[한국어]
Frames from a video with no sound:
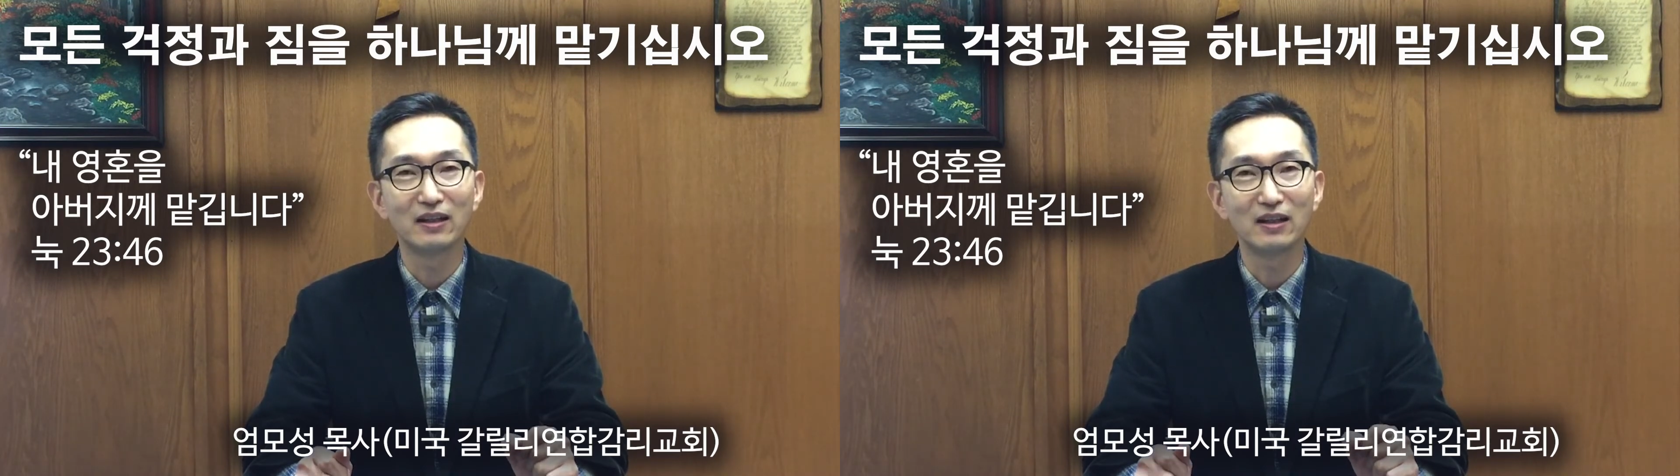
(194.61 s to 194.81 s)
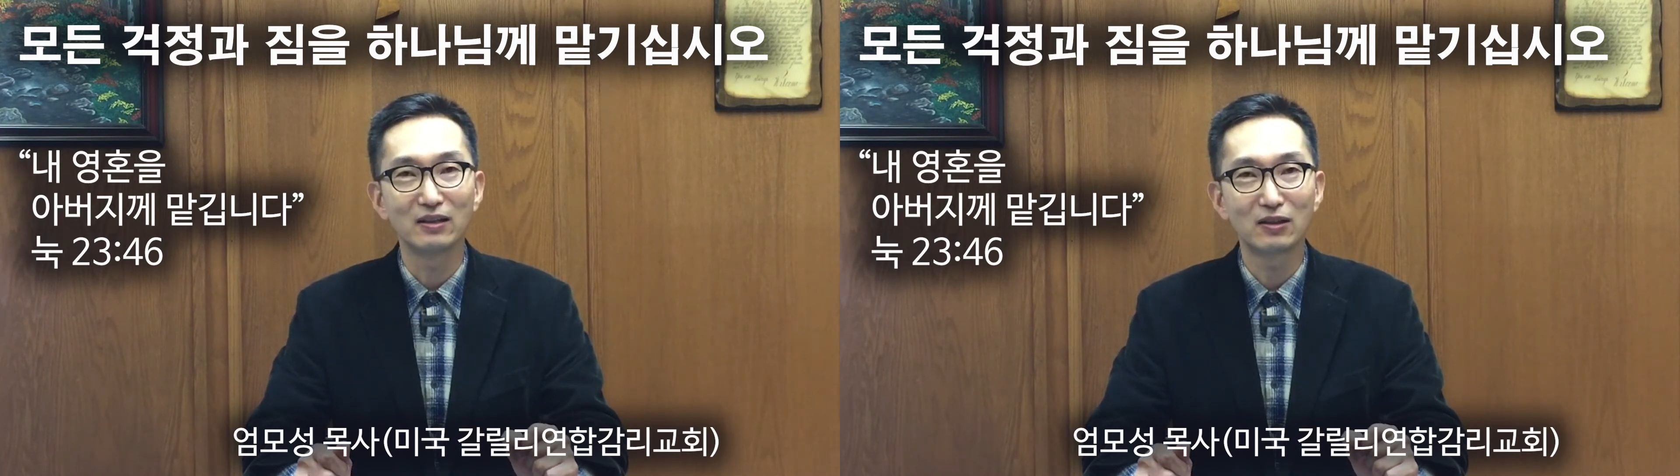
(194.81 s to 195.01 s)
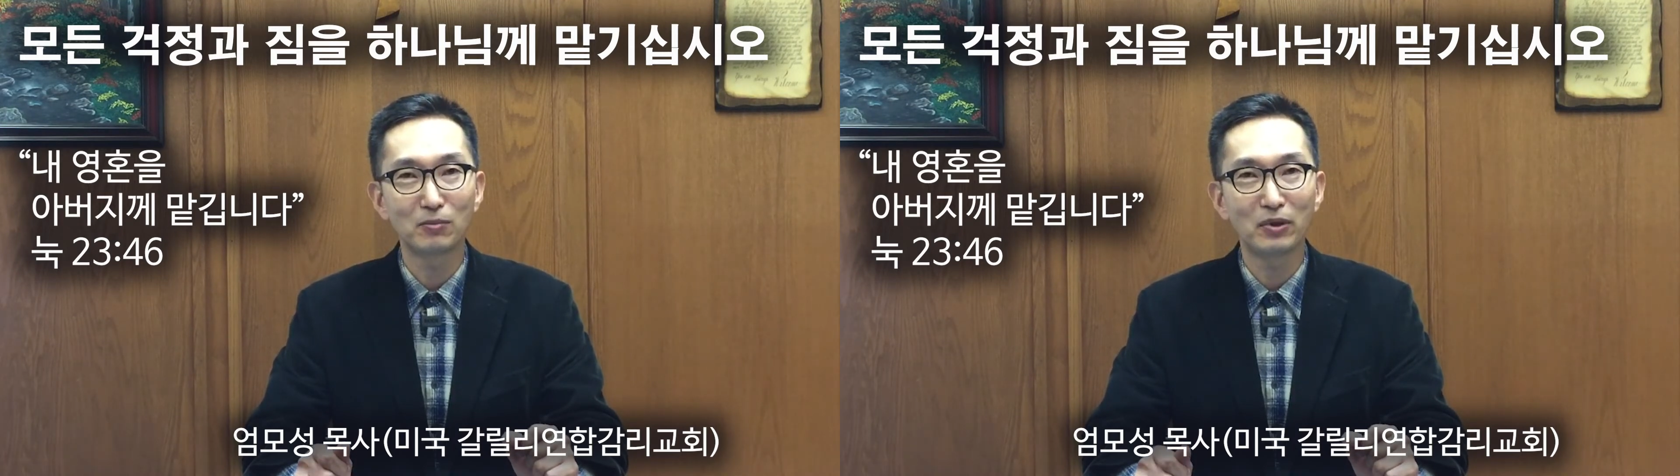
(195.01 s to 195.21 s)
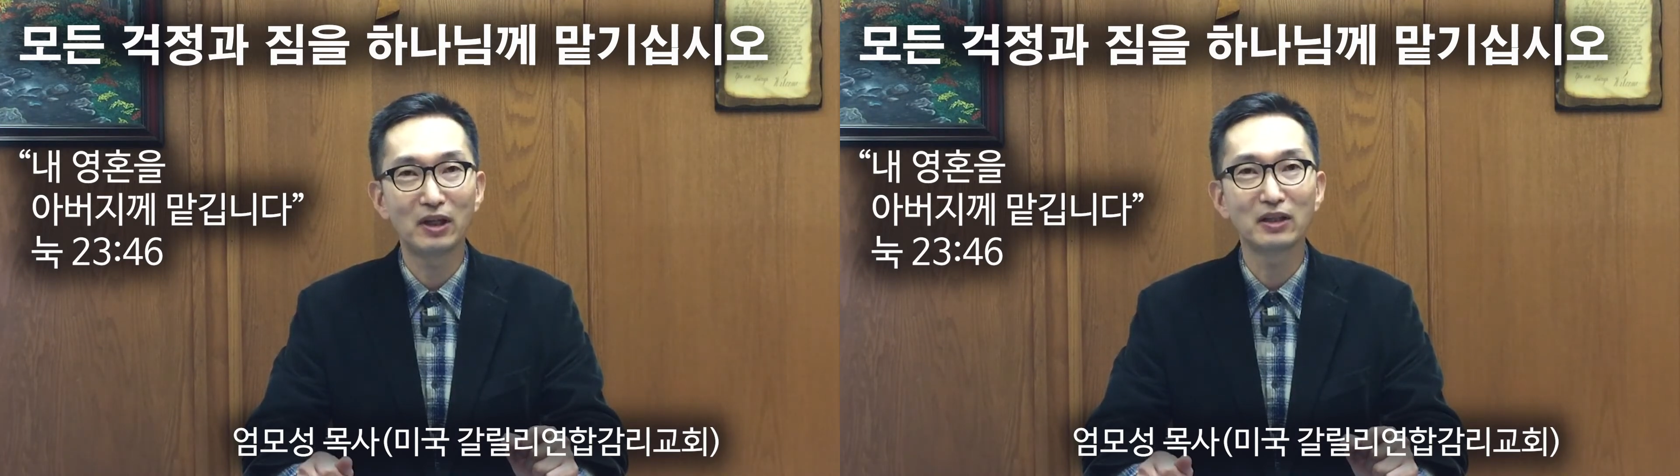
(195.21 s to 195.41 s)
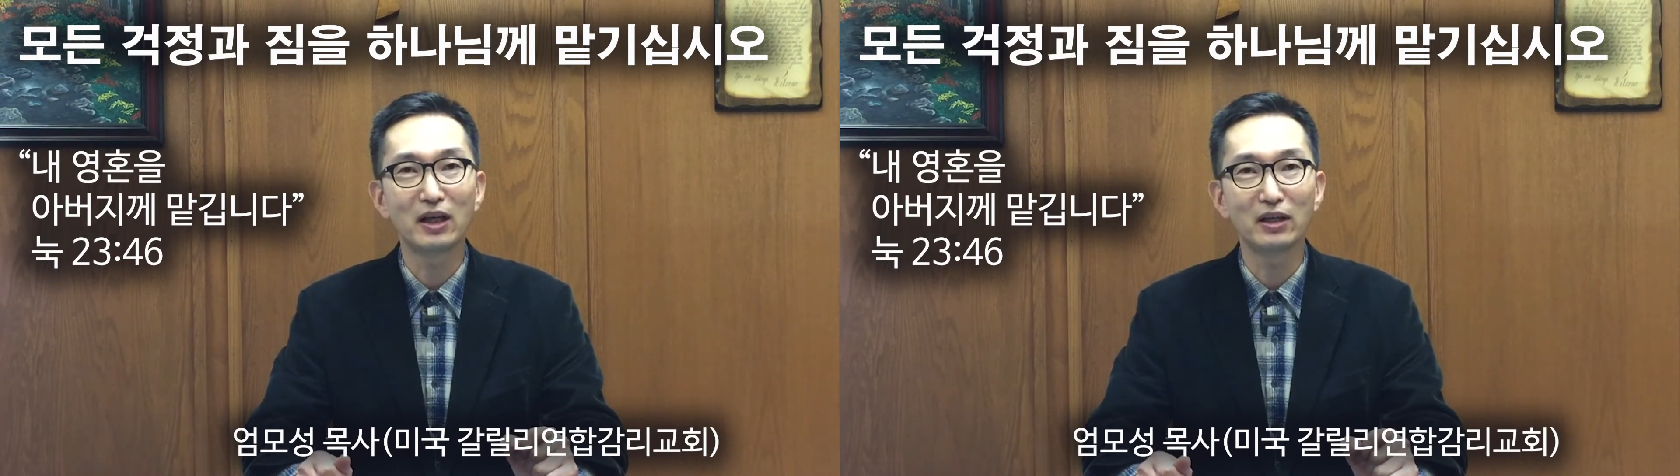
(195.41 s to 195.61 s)
어,
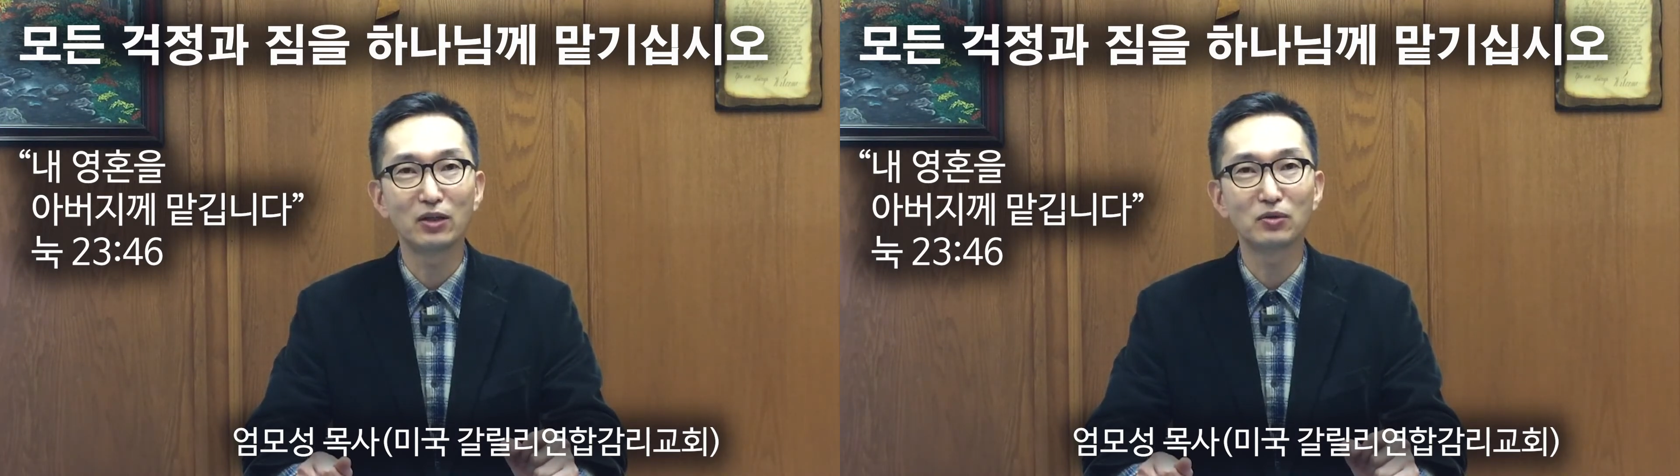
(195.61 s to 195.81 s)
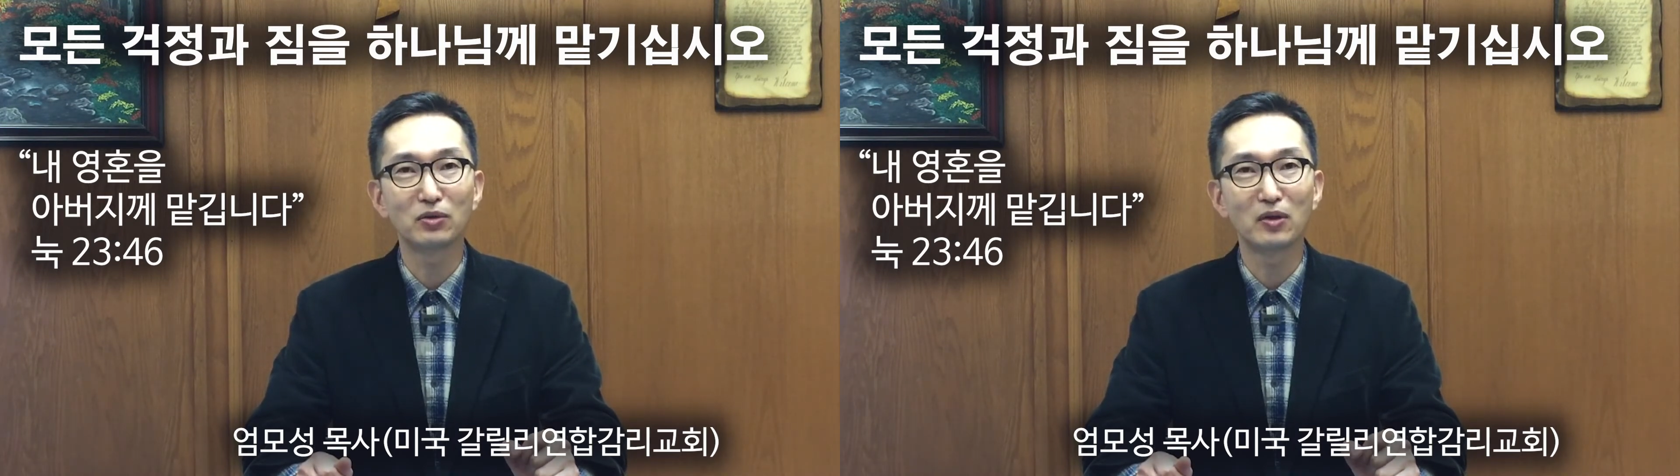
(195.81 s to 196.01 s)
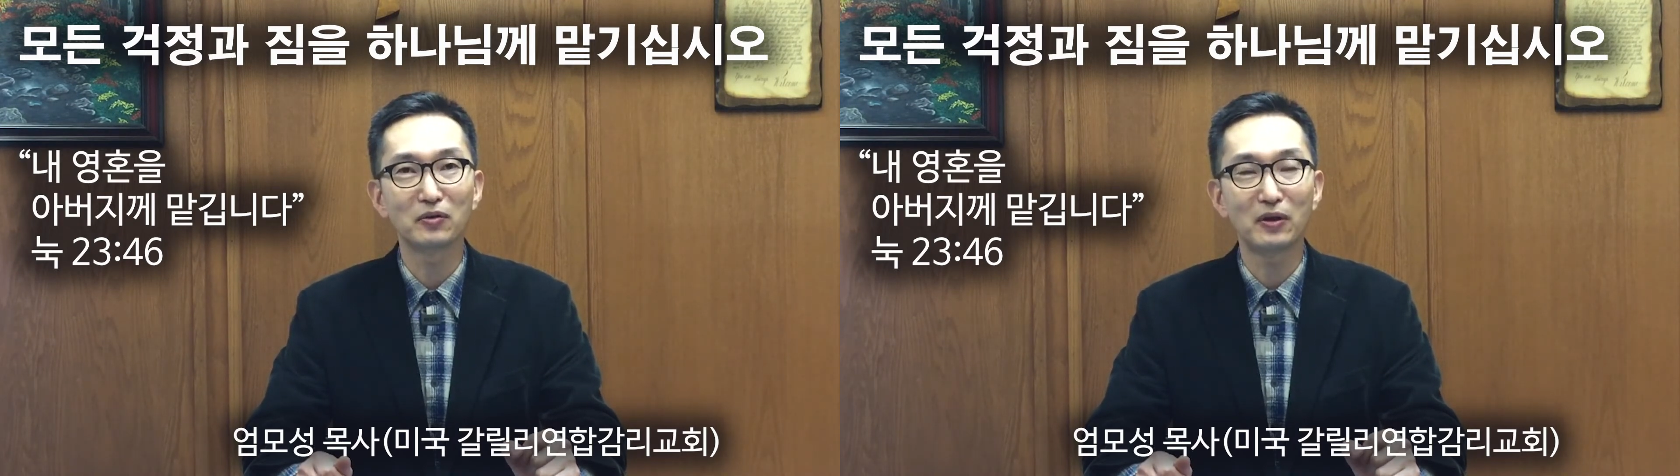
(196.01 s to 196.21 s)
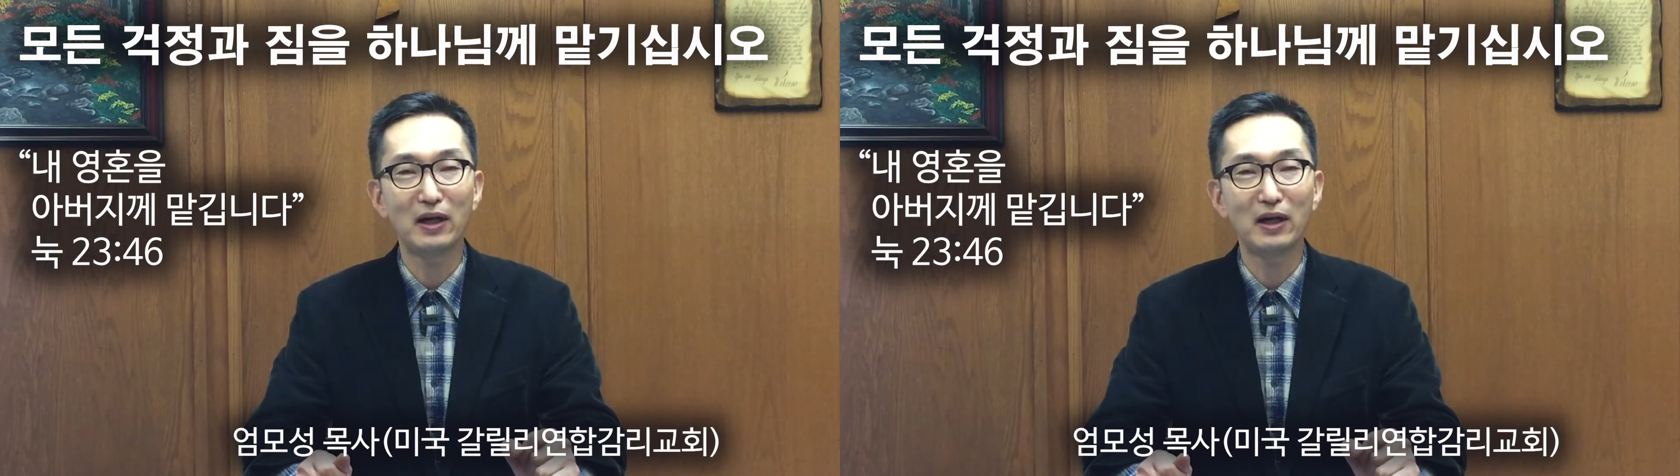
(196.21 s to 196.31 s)
특별한 계기를 통해서